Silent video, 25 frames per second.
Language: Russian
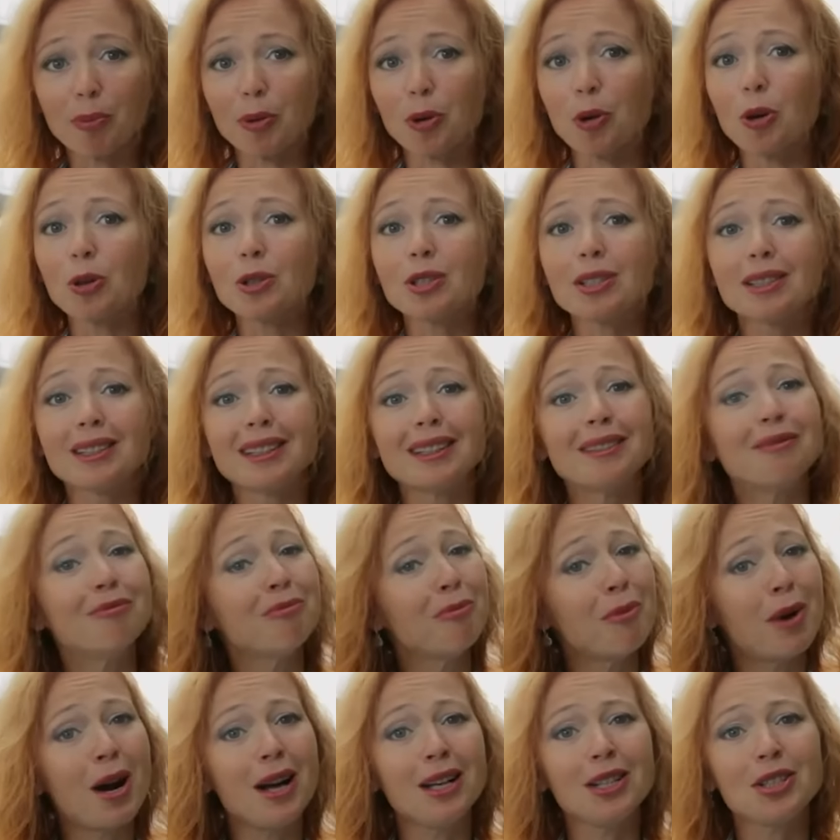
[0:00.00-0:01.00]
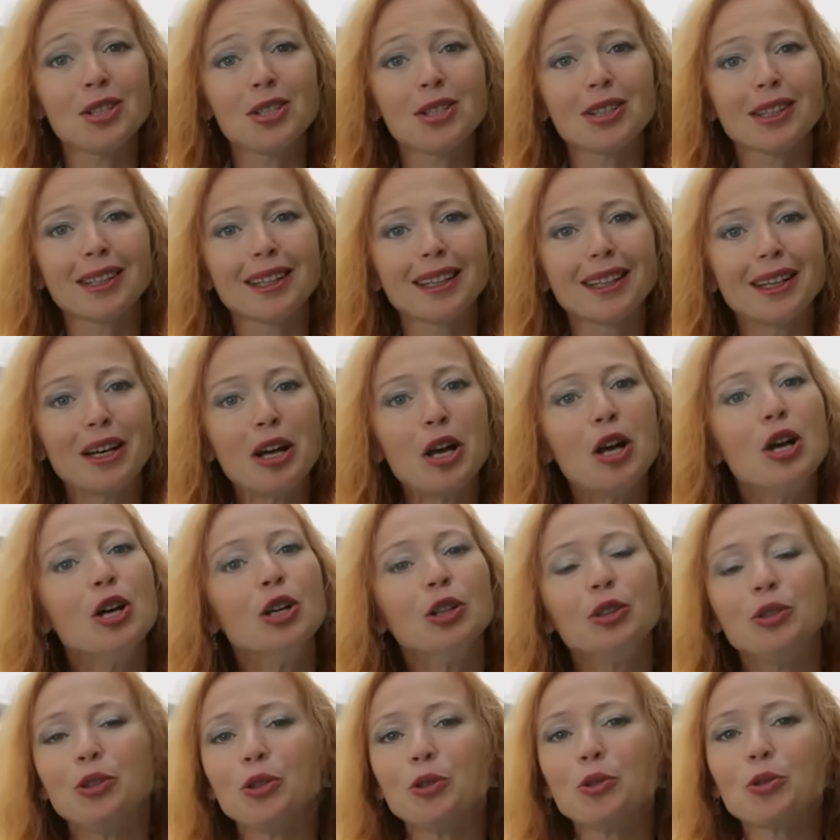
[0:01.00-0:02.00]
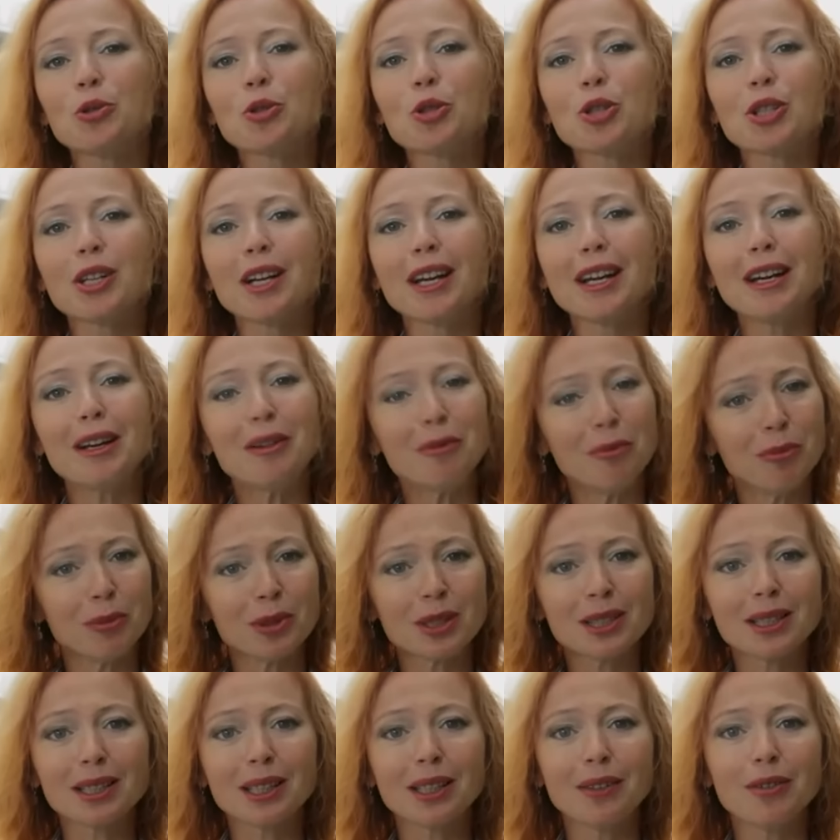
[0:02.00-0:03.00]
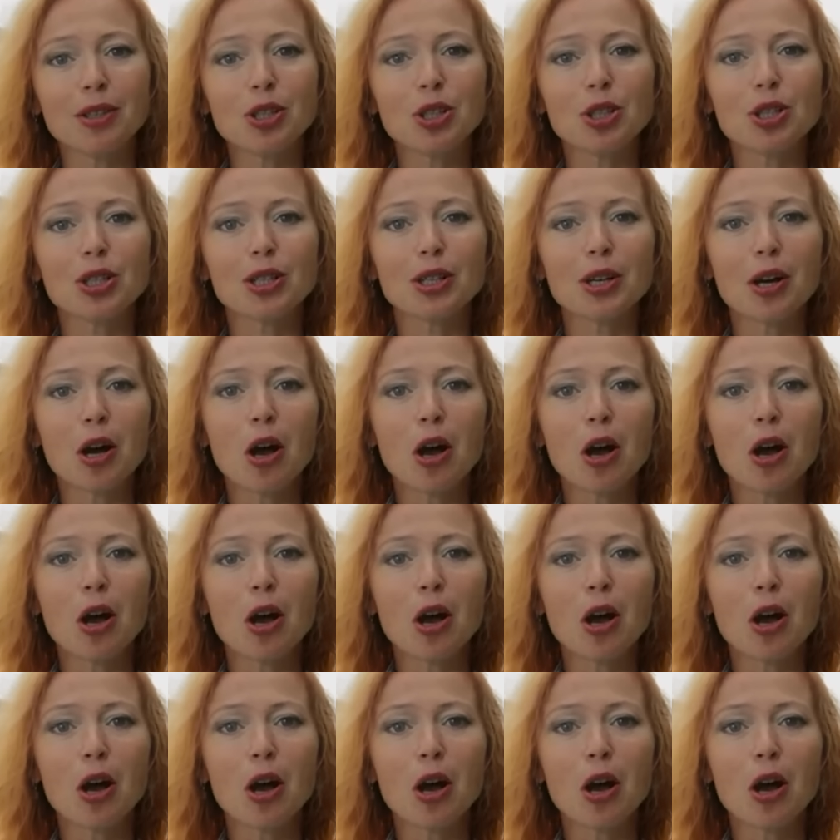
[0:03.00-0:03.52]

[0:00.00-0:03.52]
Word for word: но ни имени дочки, ни личности ее отца не раскрывала.